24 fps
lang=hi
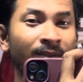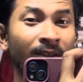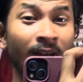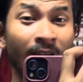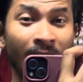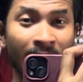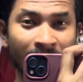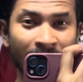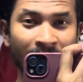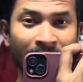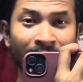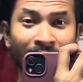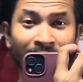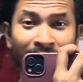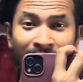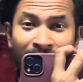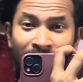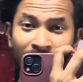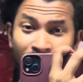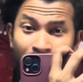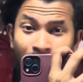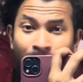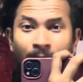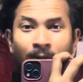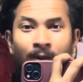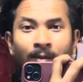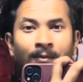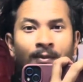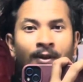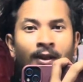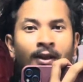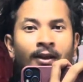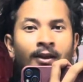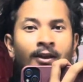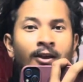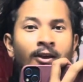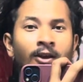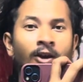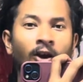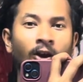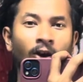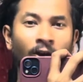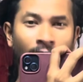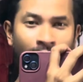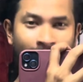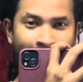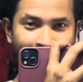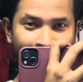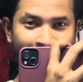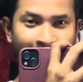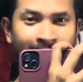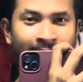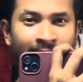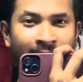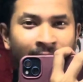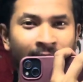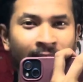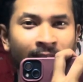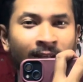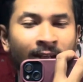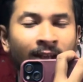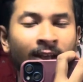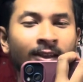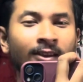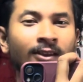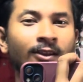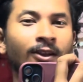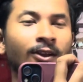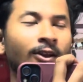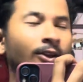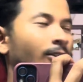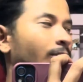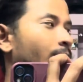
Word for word: से हार्दिक हार्दिक शुभकामनाएं और जय जगन्नाथ